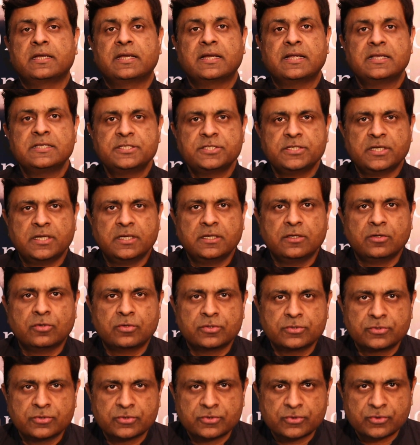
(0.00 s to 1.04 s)
कल्चरल
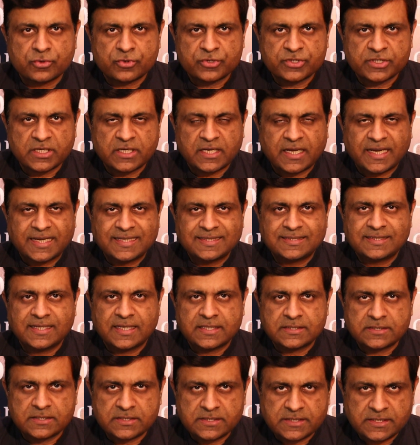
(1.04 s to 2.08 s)
और जो सोशल
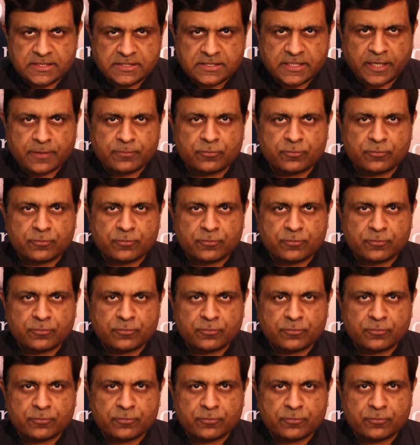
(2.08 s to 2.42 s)
आइडेंटिटीज़